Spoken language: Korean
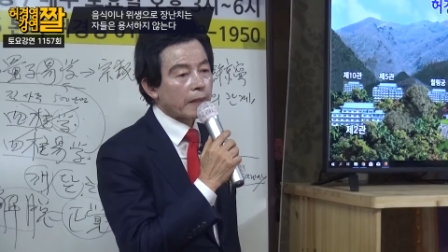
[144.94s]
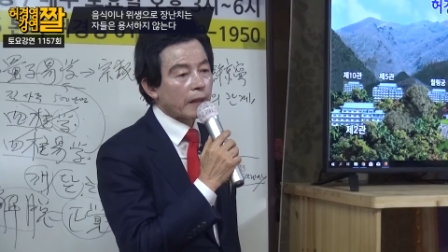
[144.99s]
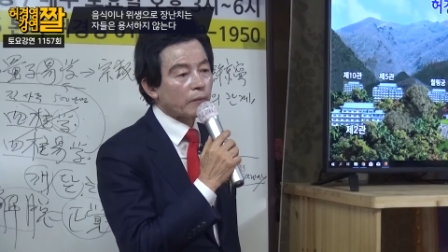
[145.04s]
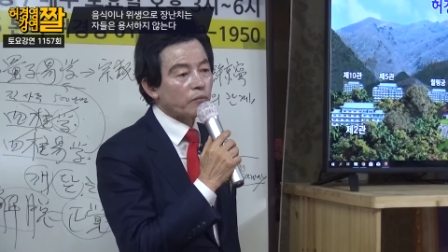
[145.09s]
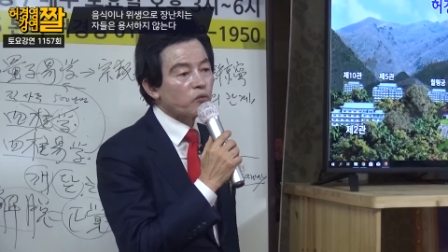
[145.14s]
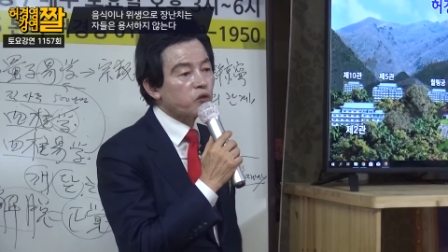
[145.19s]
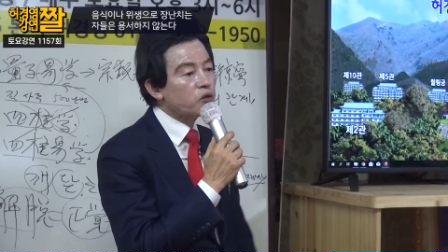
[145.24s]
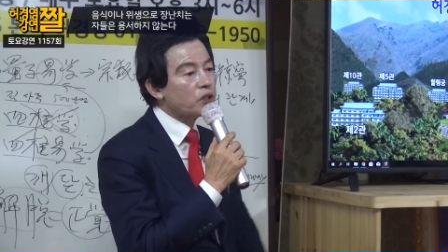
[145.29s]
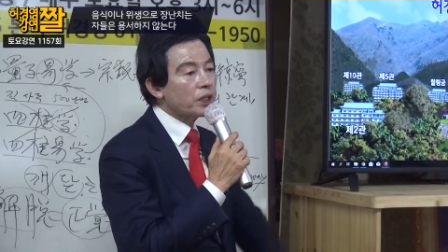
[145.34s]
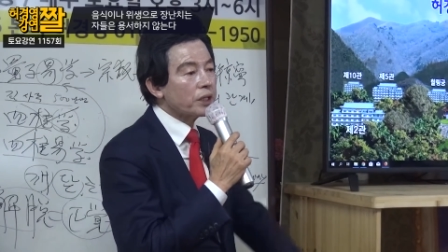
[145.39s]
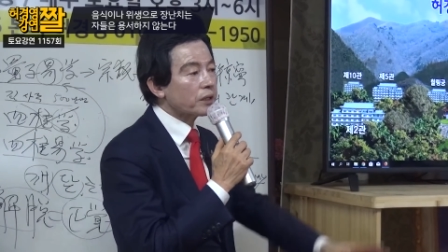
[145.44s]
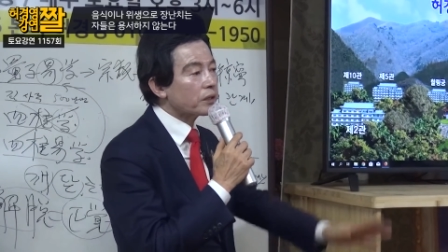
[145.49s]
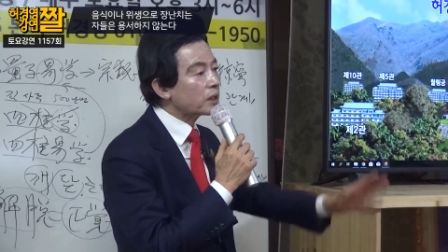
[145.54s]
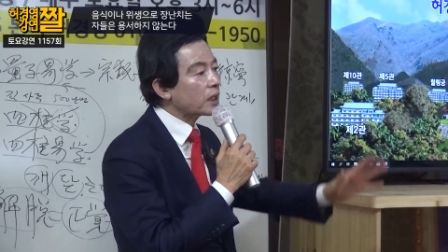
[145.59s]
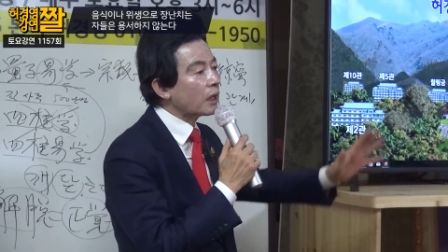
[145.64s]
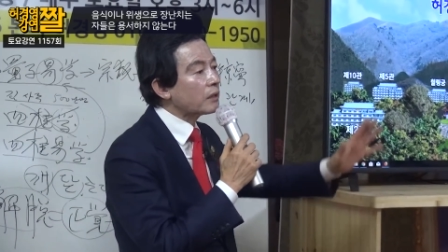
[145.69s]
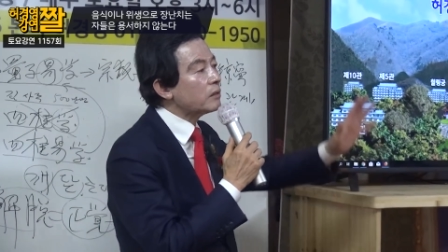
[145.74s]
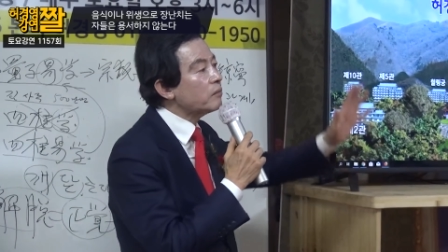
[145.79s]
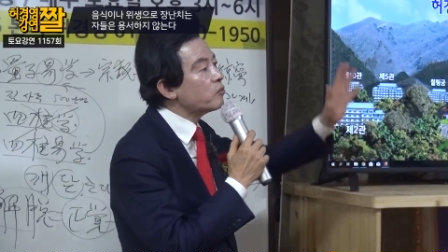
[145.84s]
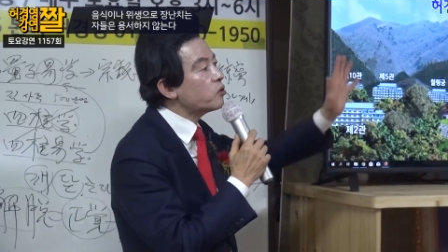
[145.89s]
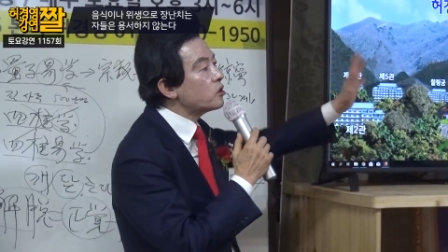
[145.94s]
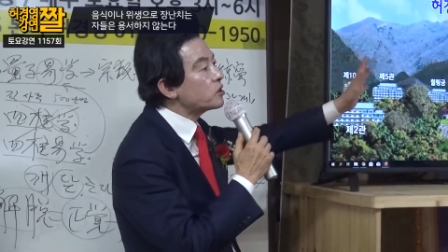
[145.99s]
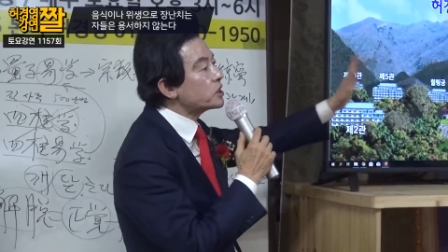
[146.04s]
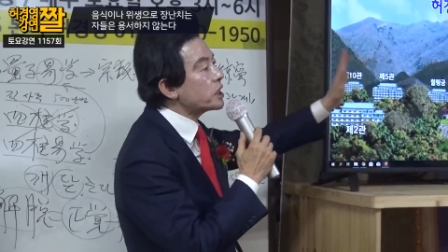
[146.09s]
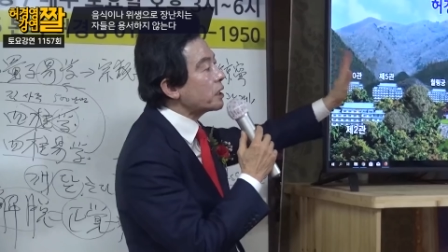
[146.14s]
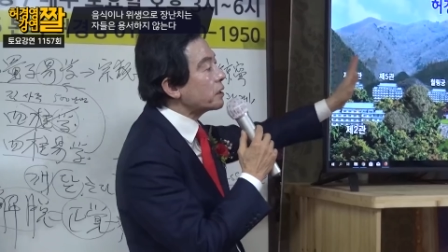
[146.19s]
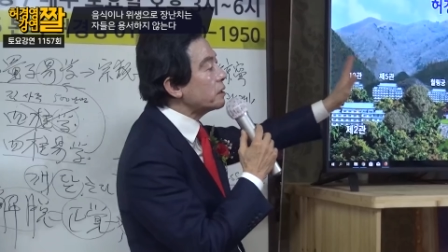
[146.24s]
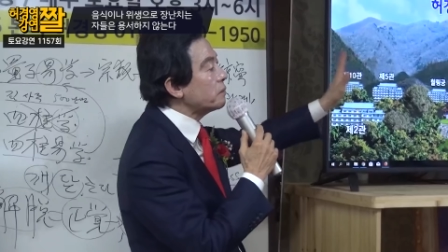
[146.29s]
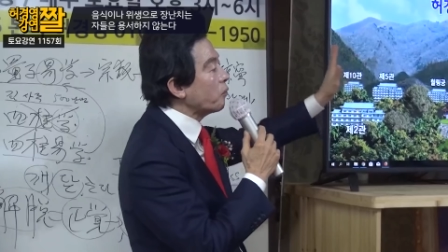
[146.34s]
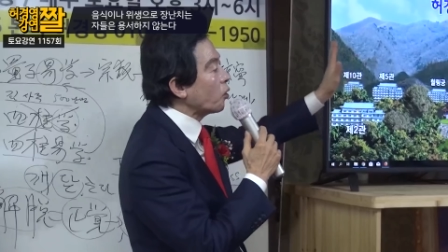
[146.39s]
물이, 그러니까 그
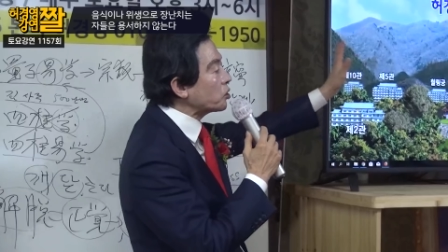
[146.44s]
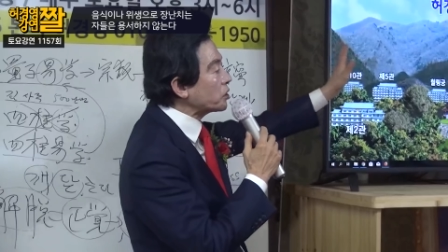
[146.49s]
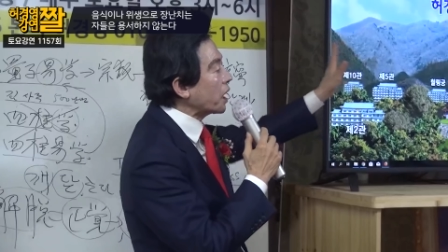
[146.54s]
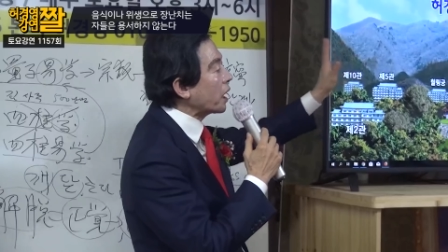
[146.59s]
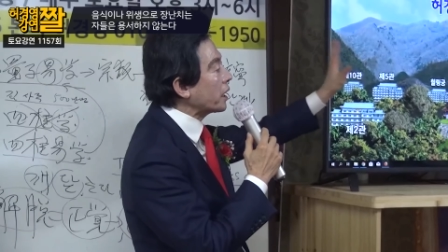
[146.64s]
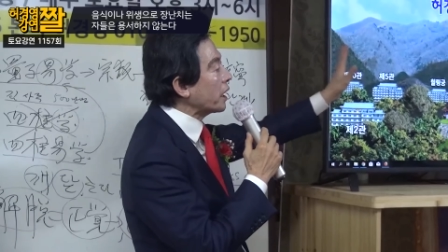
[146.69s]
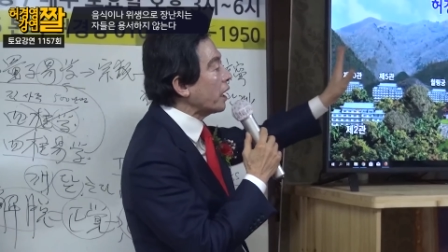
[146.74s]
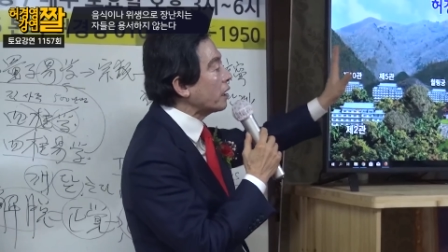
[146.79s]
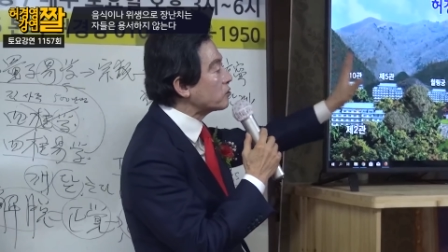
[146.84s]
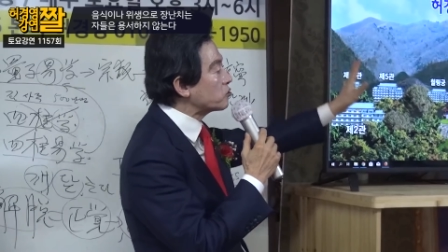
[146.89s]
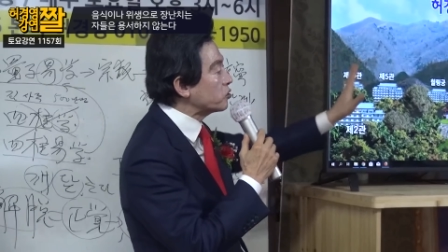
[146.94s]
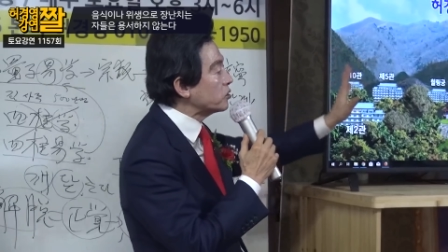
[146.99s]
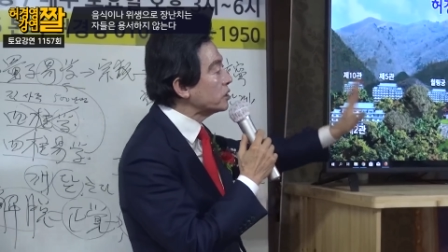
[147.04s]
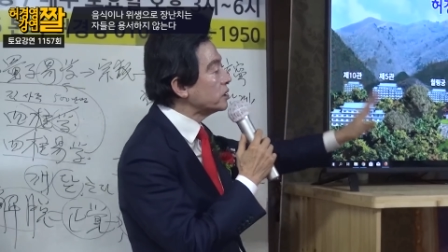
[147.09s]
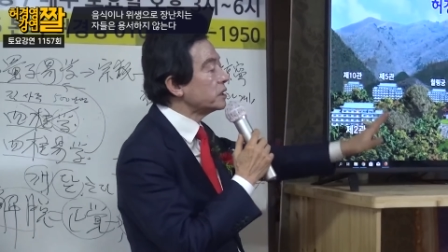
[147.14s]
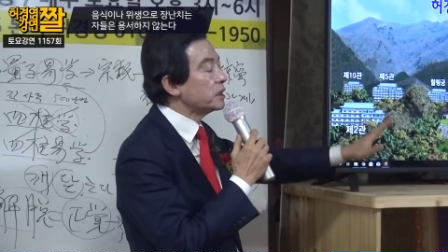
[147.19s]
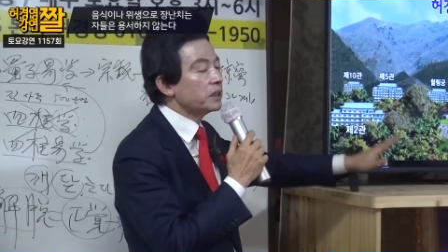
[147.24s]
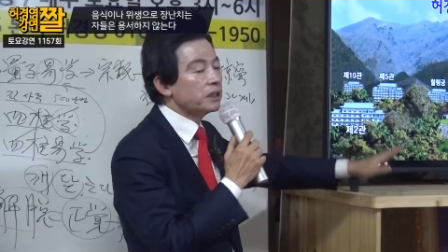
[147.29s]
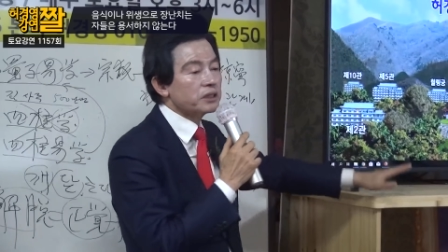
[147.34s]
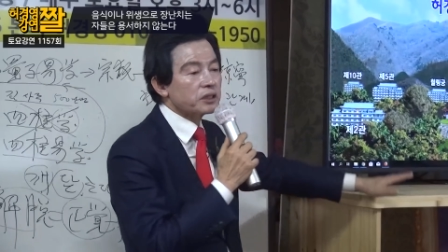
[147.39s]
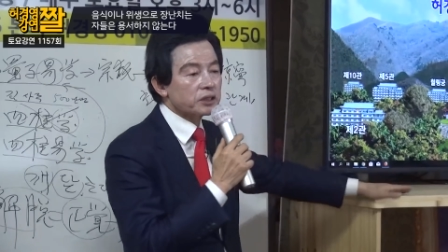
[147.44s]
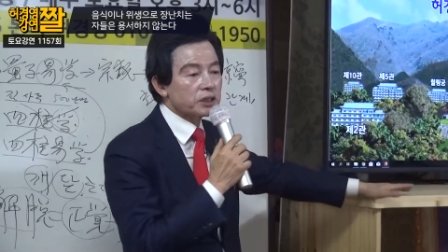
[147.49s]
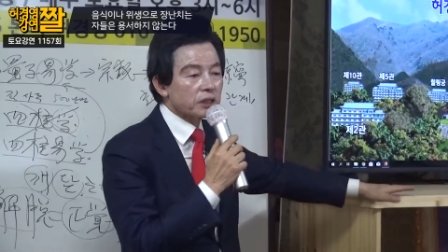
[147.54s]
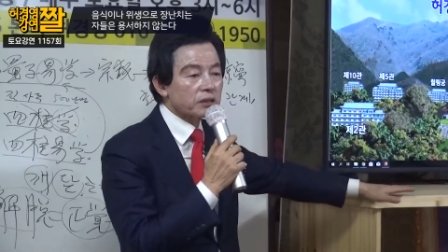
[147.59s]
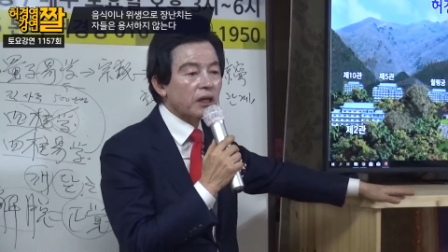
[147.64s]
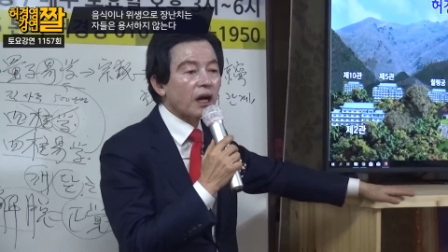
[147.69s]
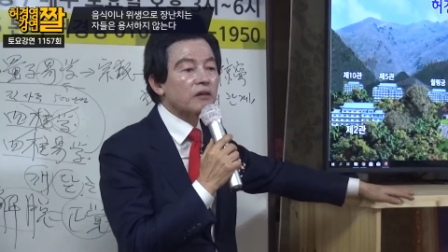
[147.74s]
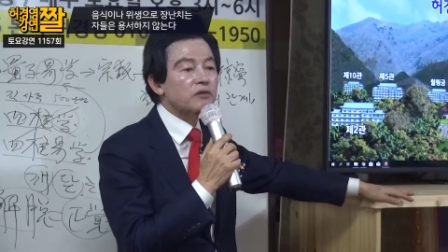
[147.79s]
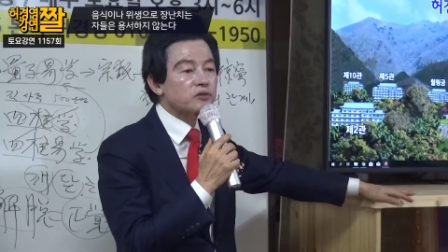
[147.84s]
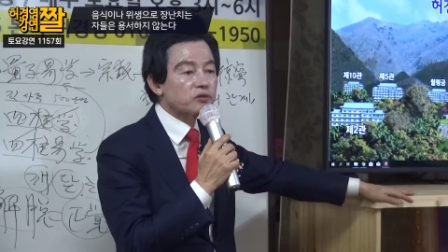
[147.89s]
물세를 못 당해, 주인이,
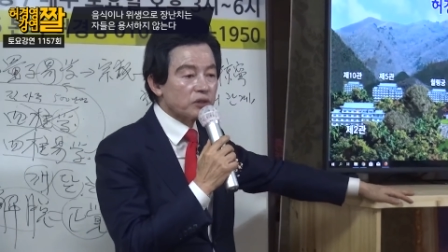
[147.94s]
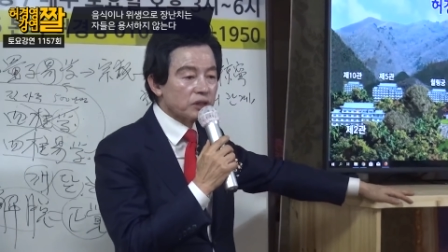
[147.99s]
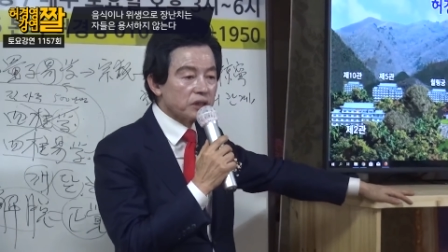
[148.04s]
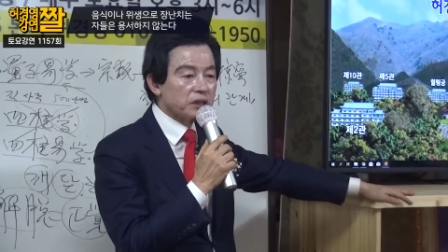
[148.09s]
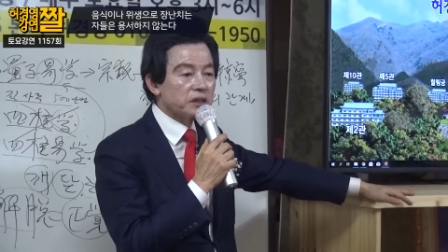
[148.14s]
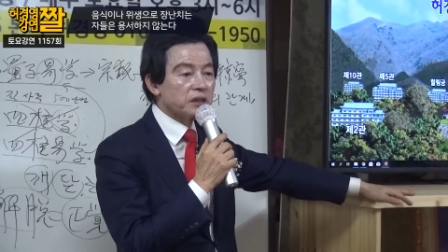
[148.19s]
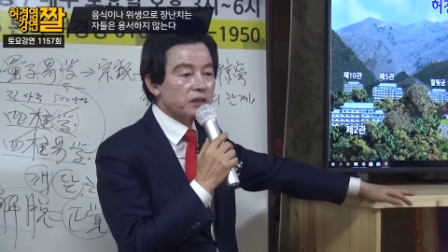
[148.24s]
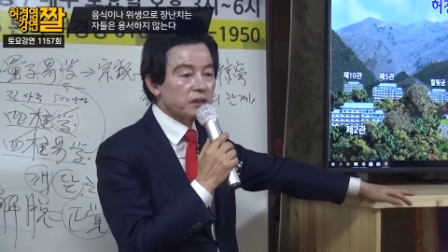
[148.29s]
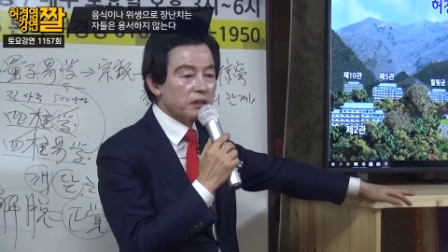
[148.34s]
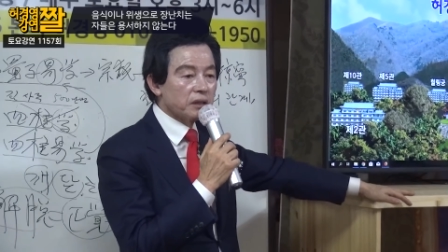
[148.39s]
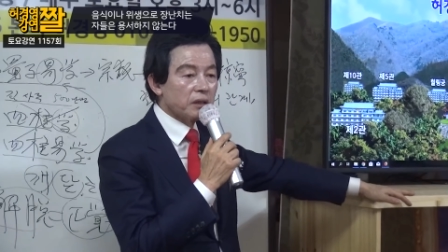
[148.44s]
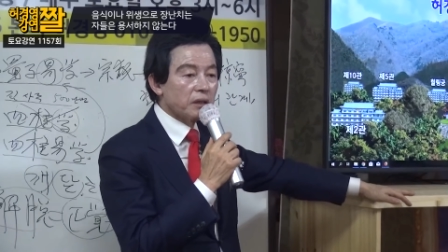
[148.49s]
식당 주인이.